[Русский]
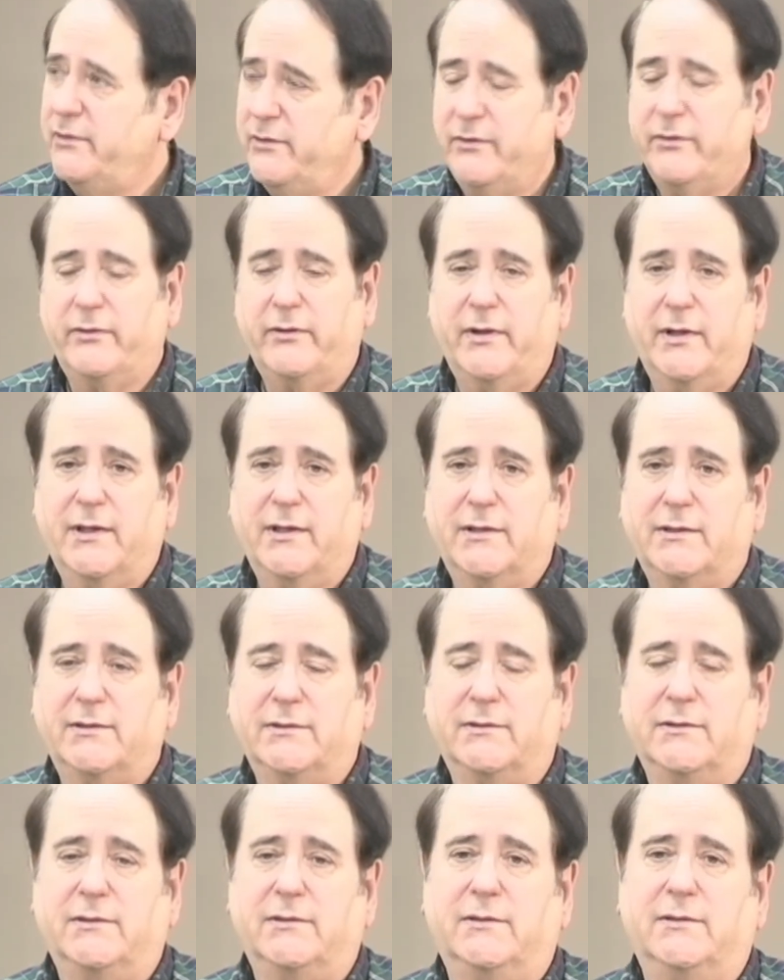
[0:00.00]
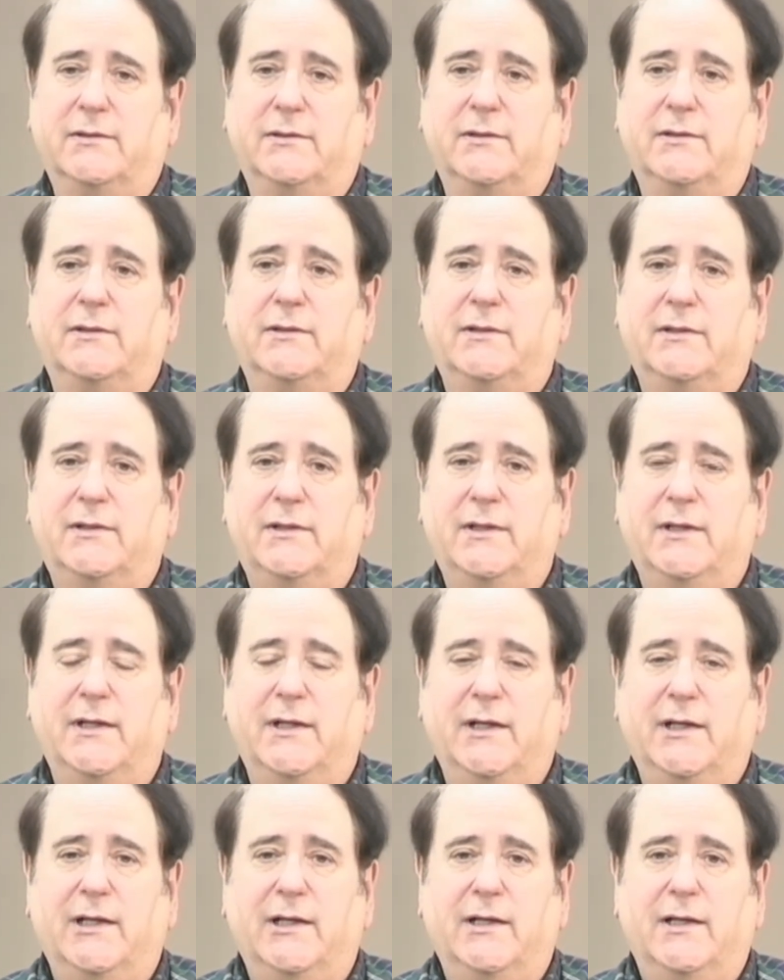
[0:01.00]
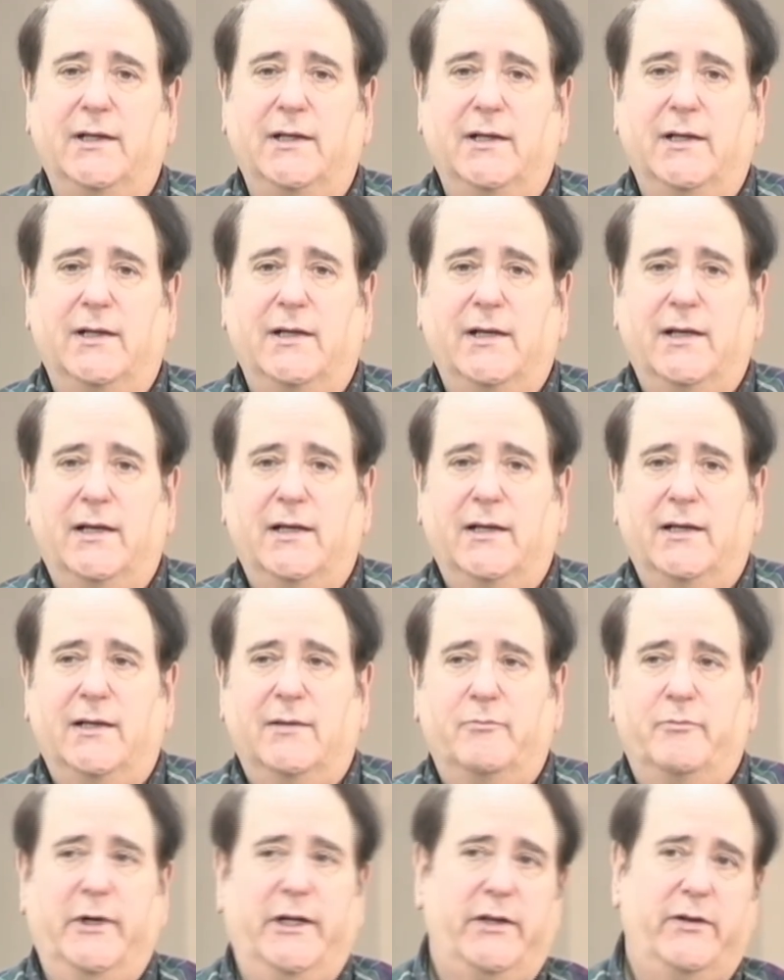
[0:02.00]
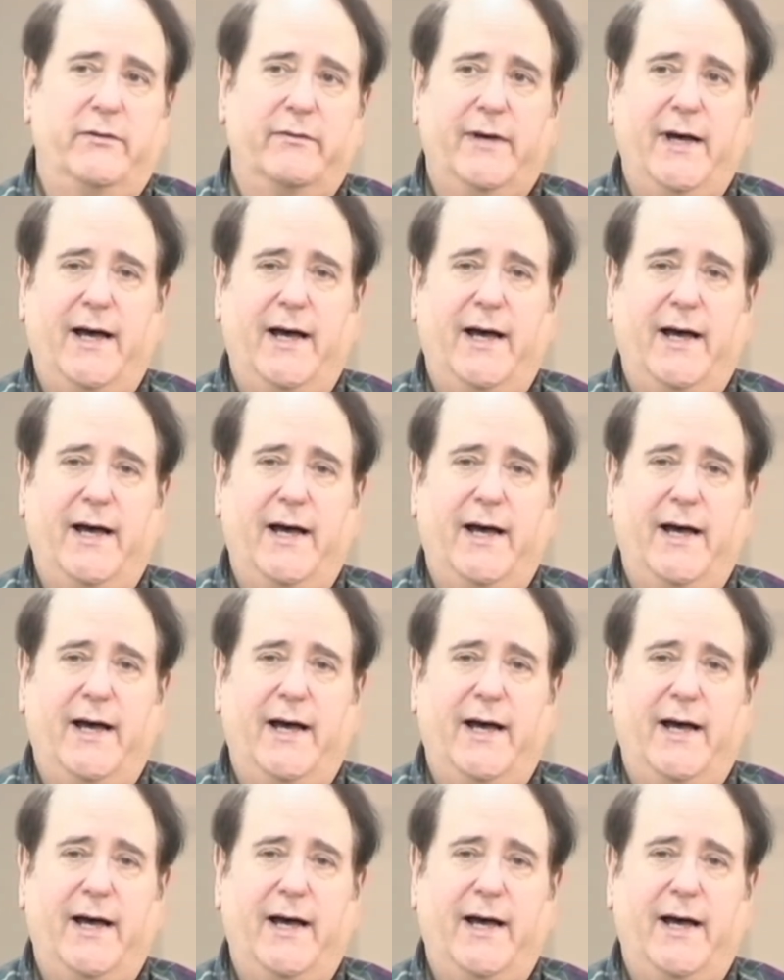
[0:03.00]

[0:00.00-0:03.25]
возможно, еще молодежный руководитель.